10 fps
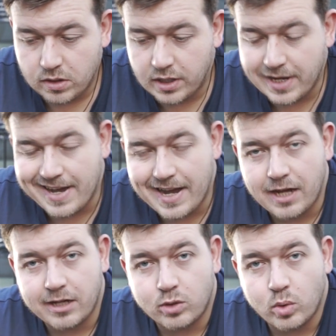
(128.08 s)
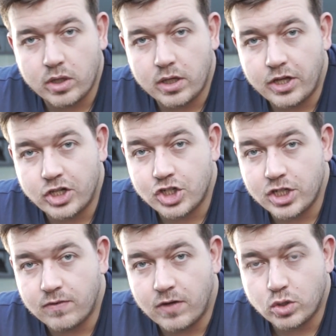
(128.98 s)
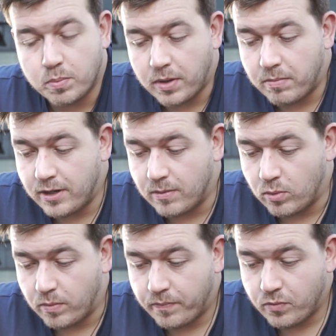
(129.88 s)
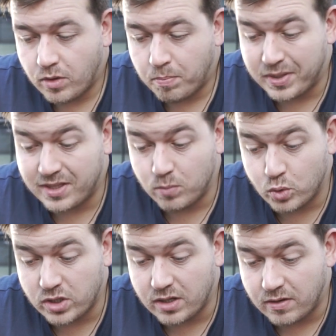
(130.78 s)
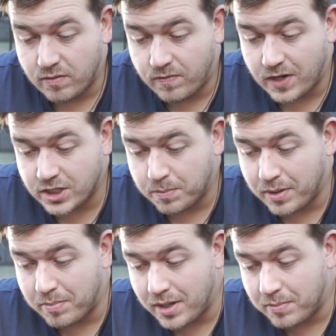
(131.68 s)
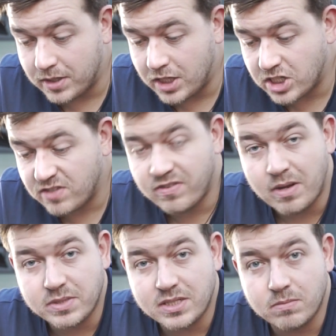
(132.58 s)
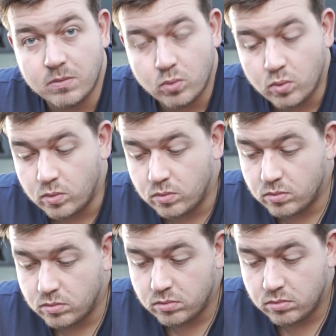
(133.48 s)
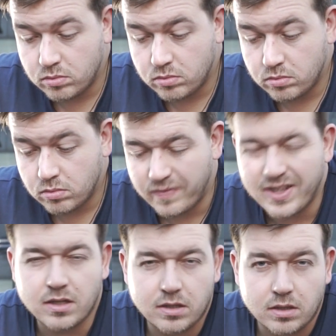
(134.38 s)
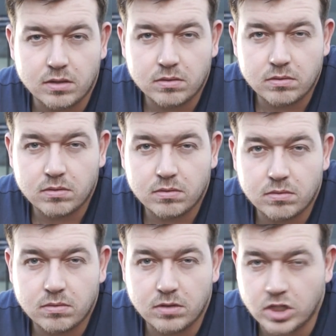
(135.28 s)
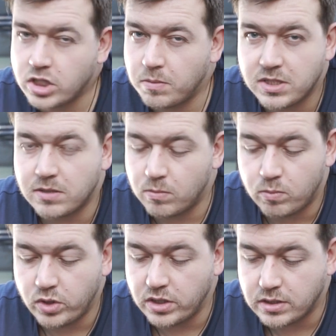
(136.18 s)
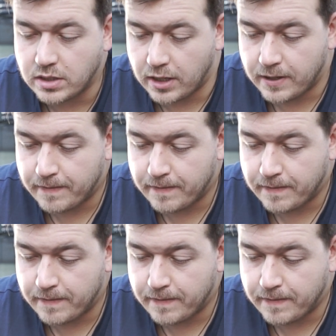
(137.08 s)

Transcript: Грааля, который решит вашу проблему. Потому что ваша проблема даже вам самому, давай на ты, даже тебе самому не ясна.